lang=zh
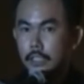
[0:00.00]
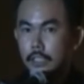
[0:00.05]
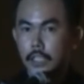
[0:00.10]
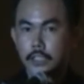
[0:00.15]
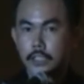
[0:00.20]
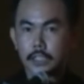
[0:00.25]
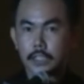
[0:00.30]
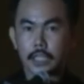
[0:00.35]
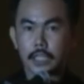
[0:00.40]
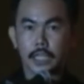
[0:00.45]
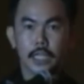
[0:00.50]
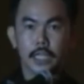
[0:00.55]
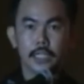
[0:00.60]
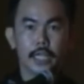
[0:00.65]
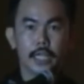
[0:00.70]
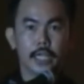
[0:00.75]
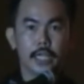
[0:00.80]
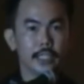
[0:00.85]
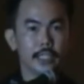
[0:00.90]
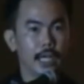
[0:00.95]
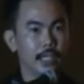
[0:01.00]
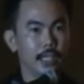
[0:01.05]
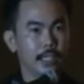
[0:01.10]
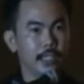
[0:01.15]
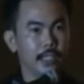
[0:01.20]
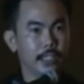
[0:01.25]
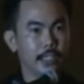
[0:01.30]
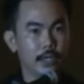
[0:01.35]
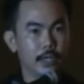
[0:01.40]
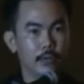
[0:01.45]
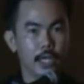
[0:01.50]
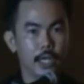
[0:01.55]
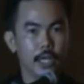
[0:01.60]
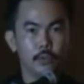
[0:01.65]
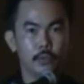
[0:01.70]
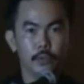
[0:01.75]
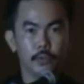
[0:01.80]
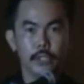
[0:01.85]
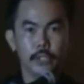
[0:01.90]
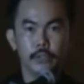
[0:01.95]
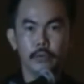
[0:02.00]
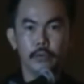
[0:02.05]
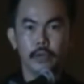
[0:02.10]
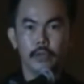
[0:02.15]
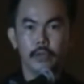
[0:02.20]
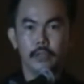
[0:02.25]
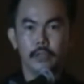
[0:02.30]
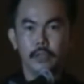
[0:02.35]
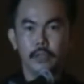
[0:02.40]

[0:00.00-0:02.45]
可是刚刚她也打了一个电话来鼓励我